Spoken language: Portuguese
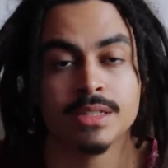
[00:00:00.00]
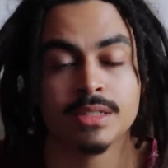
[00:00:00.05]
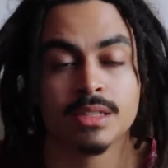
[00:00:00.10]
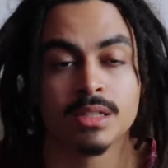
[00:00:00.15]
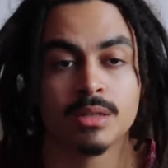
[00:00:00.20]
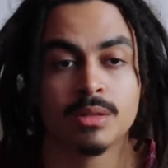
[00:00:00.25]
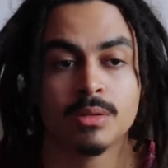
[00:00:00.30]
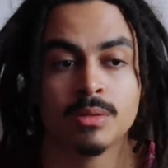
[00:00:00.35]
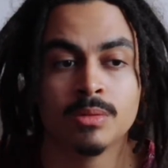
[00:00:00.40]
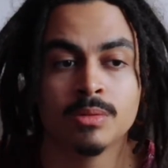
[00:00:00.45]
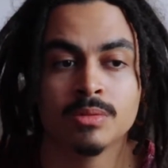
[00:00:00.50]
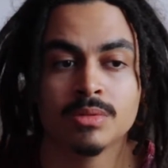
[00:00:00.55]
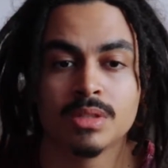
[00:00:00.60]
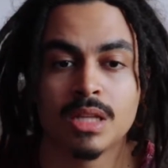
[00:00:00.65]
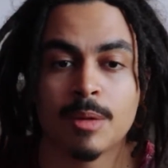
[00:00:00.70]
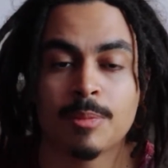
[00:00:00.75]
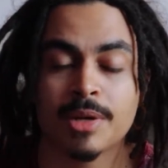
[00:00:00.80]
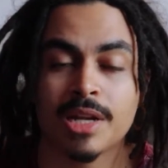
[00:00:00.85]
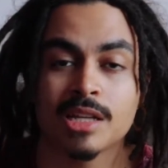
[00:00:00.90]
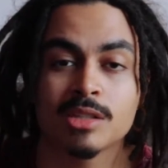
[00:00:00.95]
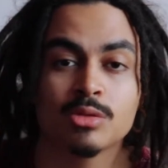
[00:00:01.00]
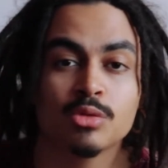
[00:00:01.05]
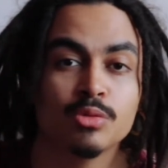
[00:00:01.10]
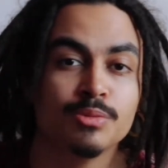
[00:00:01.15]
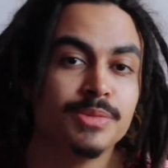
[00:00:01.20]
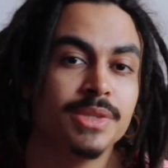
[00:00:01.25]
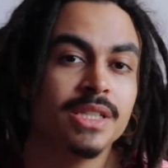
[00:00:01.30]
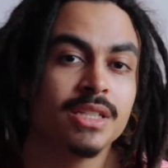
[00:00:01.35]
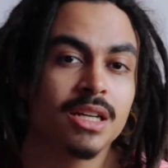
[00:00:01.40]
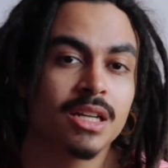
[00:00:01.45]
Então dá para
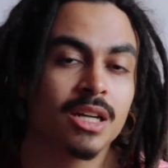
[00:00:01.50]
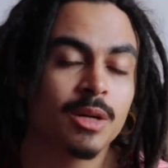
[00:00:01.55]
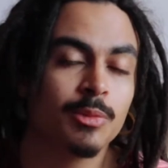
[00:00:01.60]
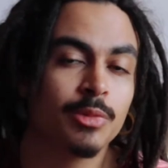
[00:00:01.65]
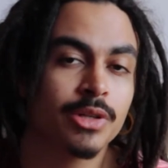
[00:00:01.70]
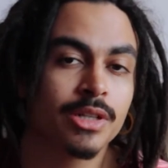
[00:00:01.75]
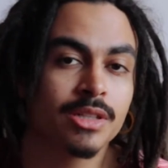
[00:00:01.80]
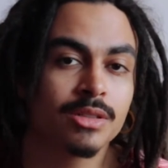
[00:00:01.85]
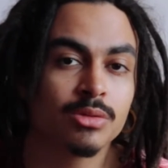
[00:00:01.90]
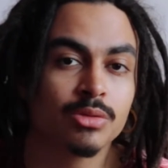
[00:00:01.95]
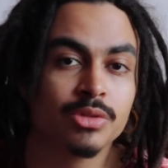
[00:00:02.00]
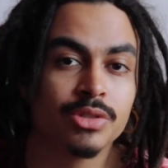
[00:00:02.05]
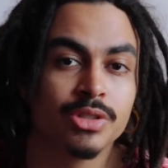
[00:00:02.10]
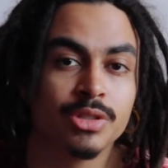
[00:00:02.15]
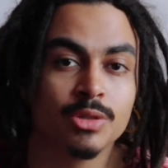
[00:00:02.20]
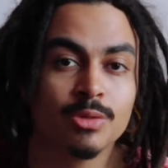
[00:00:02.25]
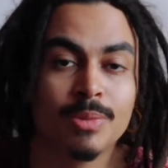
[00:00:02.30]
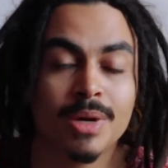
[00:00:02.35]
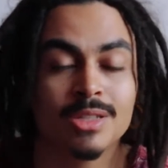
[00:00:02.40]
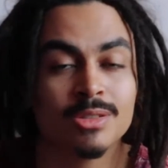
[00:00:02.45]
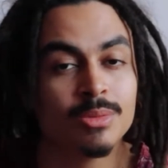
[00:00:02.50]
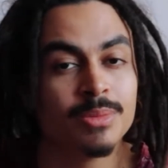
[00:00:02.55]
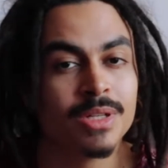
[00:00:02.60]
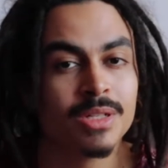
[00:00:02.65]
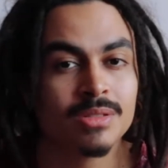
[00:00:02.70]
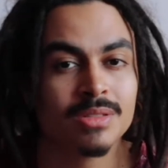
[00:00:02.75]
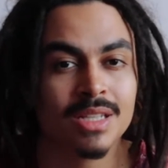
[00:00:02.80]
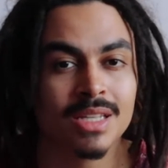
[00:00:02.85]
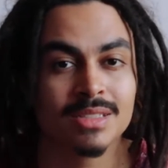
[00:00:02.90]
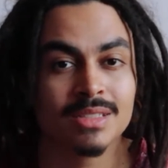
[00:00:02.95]
assumir que a capoeira surgiu mais ou
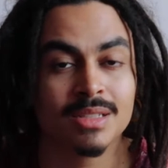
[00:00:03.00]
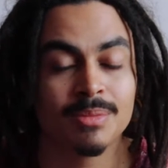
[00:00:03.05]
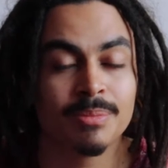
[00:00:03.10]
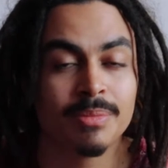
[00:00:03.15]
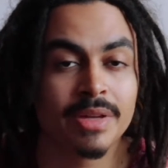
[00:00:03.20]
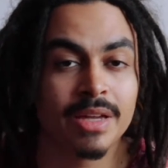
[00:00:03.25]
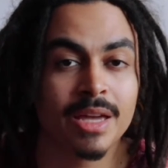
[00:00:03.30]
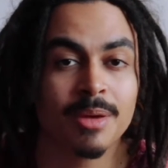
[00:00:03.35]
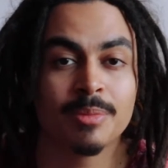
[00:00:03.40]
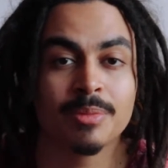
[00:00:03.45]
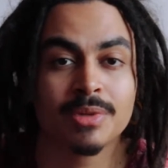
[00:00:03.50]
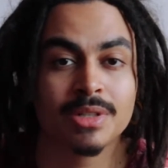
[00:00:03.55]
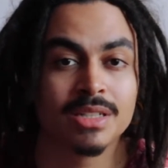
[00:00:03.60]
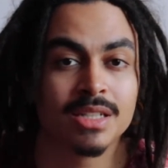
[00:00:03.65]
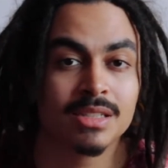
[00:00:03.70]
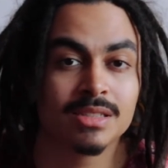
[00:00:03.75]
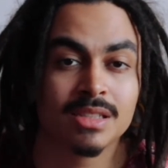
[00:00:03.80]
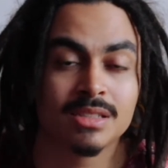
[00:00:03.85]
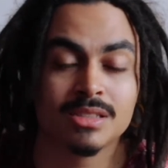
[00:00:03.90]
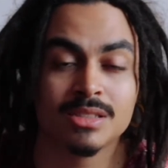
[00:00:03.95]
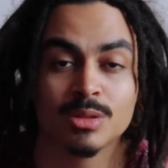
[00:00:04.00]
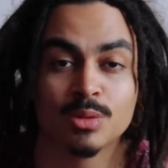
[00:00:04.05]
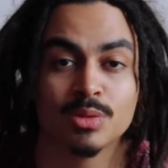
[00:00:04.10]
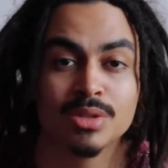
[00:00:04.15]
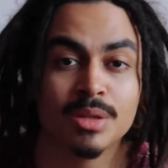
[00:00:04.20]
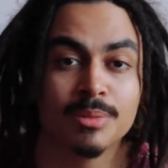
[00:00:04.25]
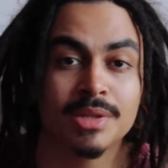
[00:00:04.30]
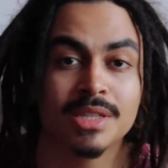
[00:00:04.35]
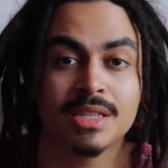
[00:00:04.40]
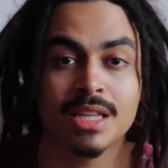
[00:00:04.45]
menos nessa época, nessa
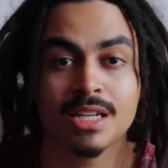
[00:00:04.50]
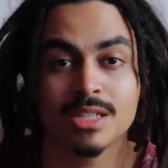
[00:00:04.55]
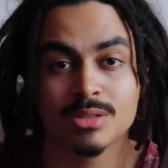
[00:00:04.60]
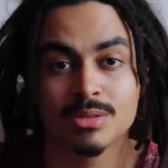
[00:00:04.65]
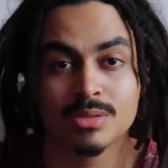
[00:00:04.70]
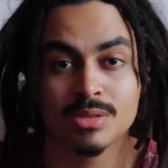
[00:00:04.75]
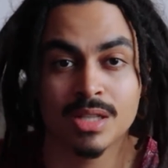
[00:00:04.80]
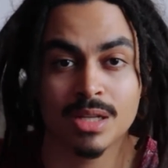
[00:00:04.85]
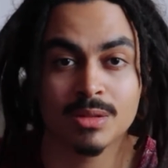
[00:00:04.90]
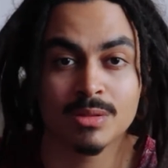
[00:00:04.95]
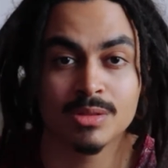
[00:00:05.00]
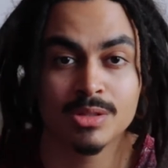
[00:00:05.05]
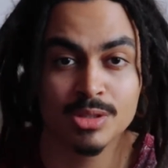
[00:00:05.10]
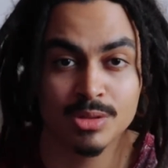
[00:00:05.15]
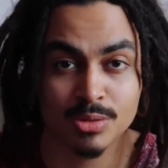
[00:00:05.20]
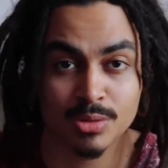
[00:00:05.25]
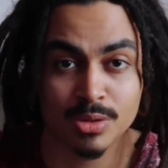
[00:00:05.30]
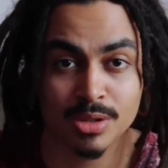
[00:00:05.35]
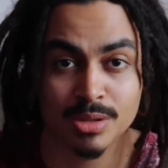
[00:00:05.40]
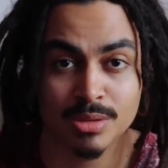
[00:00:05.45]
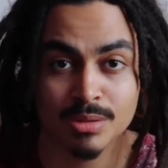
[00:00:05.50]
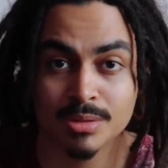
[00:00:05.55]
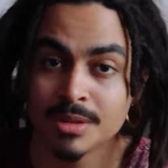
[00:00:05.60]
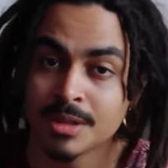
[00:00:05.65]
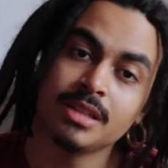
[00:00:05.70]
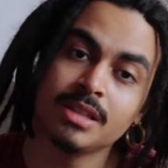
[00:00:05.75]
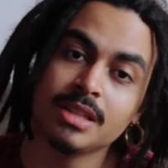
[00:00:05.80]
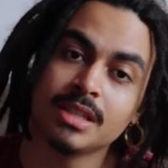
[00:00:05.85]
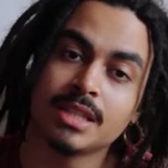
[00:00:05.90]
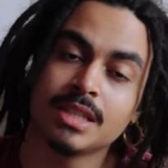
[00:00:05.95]
segunda metade do século XVIII
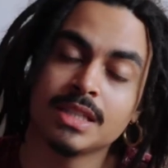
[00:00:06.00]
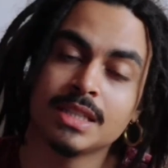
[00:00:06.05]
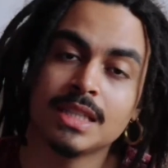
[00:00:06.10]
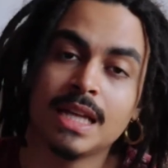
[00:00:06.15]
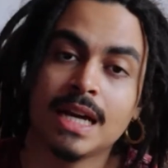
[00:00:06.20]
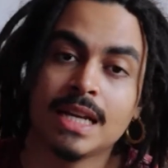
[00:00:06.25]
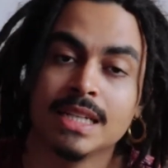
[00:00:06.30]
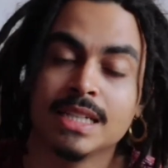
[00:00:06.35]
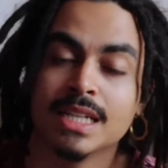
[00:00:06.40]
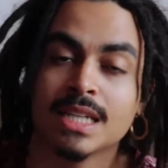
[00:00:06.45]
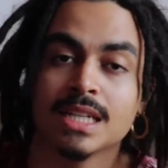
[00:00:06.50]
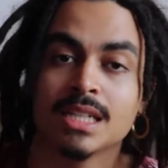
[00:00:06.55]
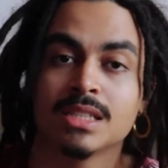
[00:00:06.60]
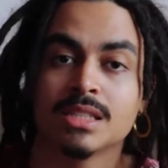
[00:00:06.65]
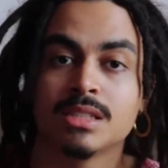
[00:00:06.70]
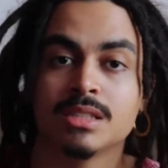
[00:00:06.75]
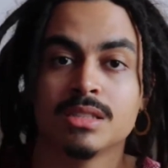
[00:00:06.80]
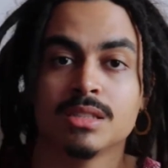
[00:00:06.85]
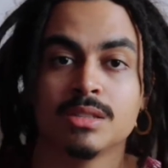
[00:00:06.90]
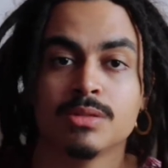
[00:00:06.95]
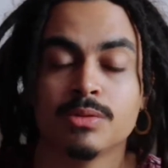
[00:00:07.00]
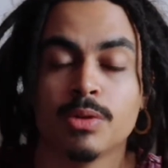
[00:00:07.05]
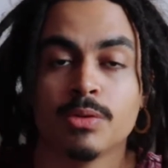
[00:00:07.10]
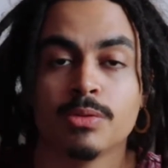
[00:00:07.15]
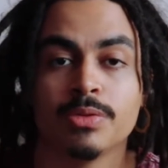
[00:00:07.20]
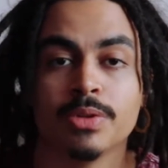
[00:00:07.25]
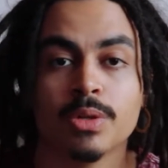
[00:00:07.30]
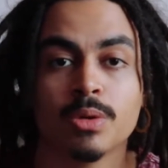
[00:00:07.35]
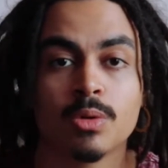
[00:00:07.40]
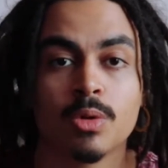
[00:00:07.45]
e que da ali ela se
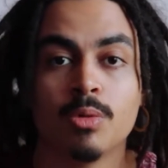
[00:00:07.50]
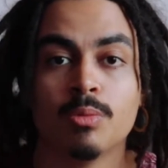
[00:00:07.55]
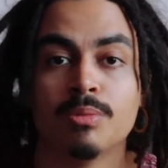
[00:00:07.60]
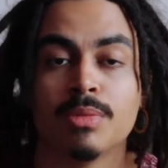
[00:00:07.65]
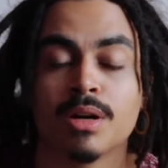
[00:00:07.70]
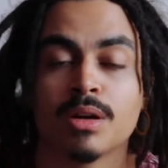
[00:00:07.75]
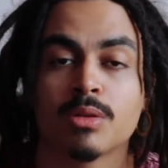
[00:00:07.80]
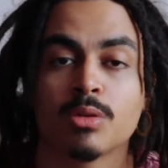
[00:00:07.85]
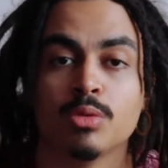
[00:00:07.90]
desenvolveu como uma